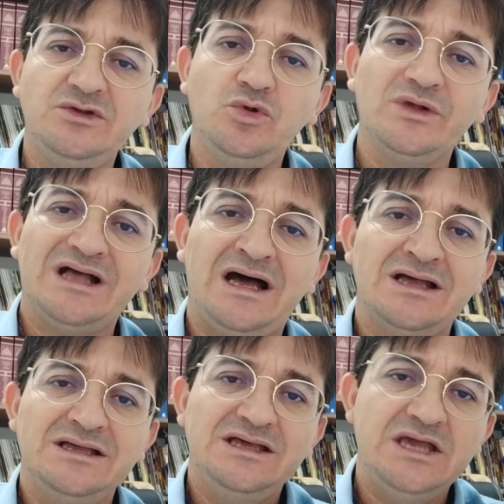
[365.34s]
no
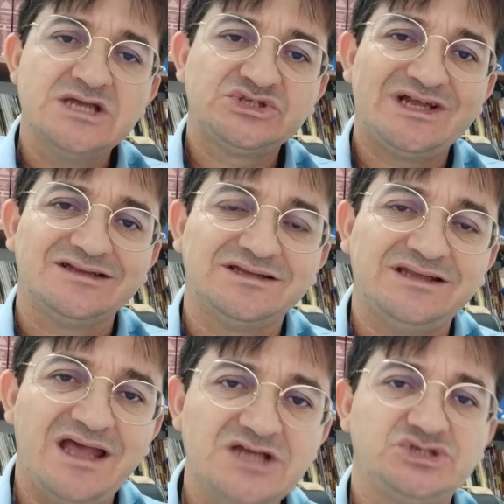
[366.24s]
lugar
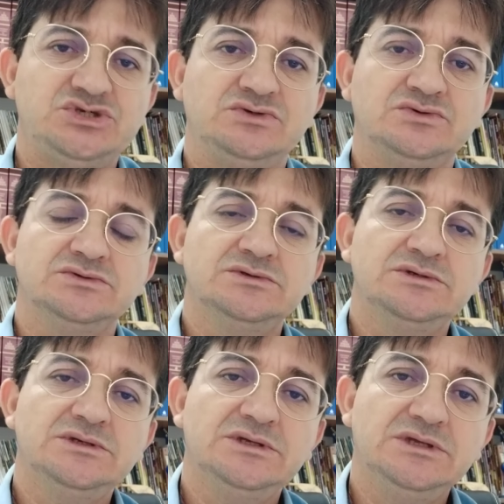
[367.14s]
estratégico.
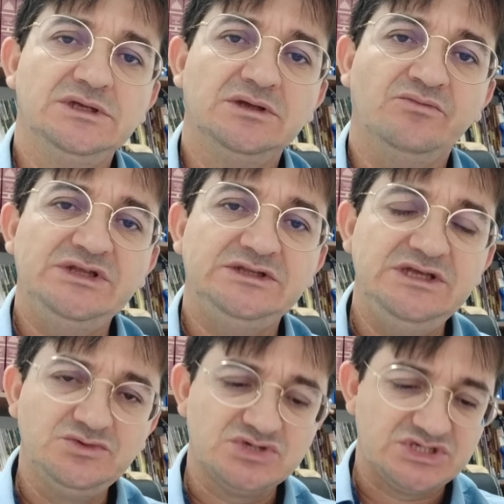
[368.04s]

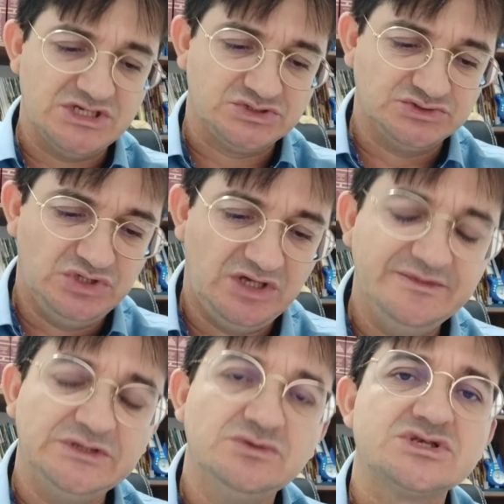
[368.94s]
Bendito seja o
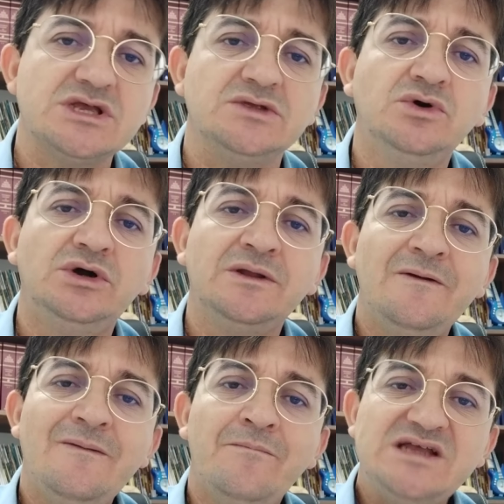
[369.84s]
nome do Senhor,
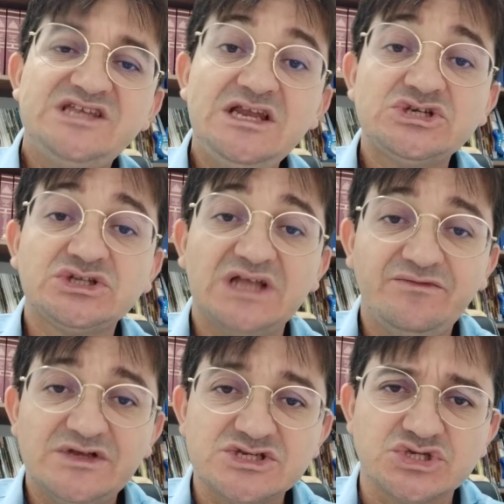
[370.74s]
mas ele
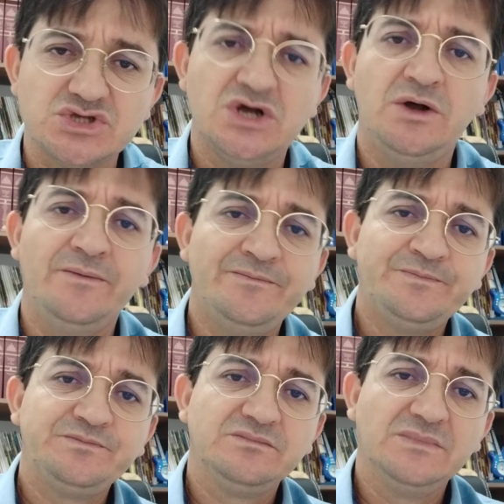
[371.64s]
estava só.
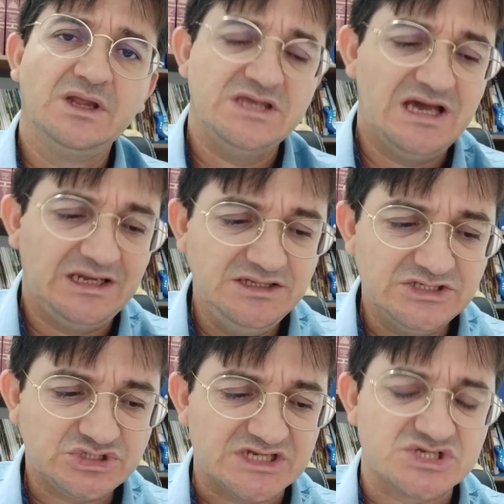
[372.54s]
E além
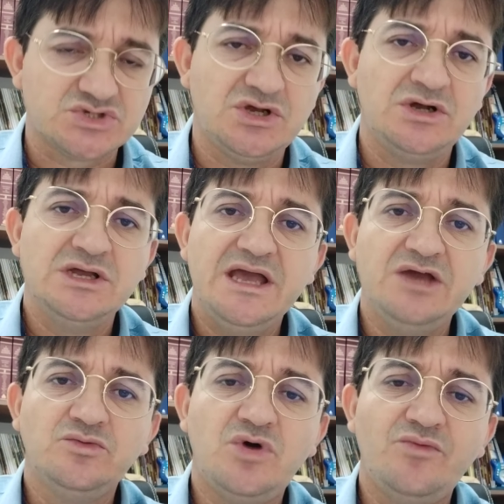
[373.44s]
de estar só,
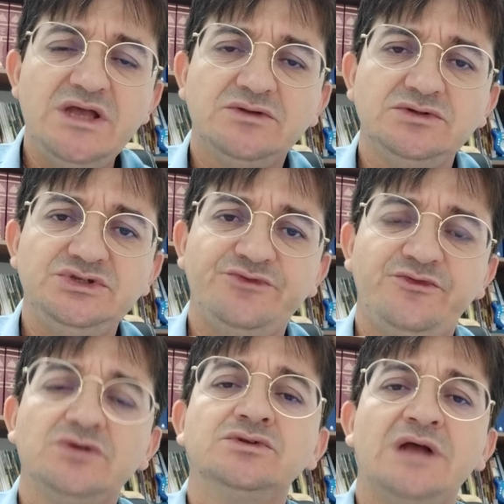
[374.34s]
era um momento de
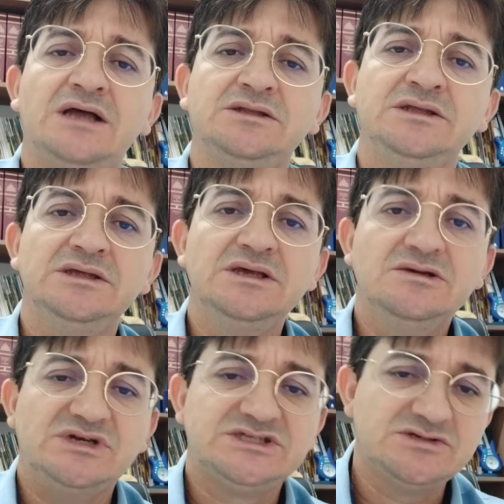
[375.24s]
dificuldade.
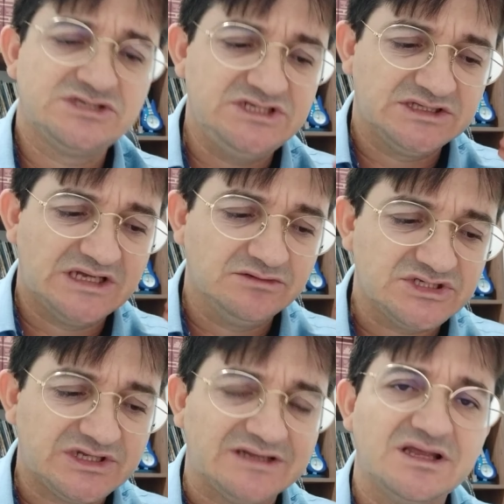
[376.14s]
Mas Deus tinha dado uma
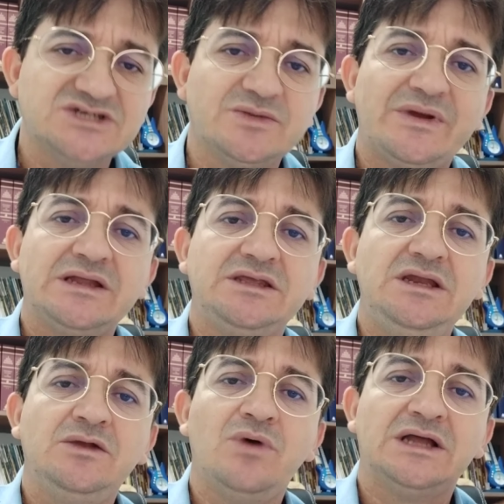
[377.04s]
estratégia para que
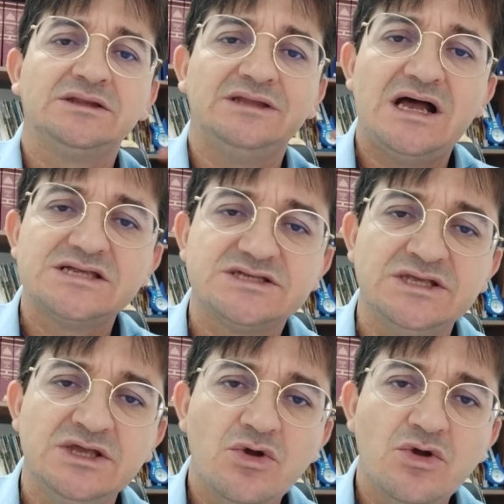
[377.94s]
ele guardasse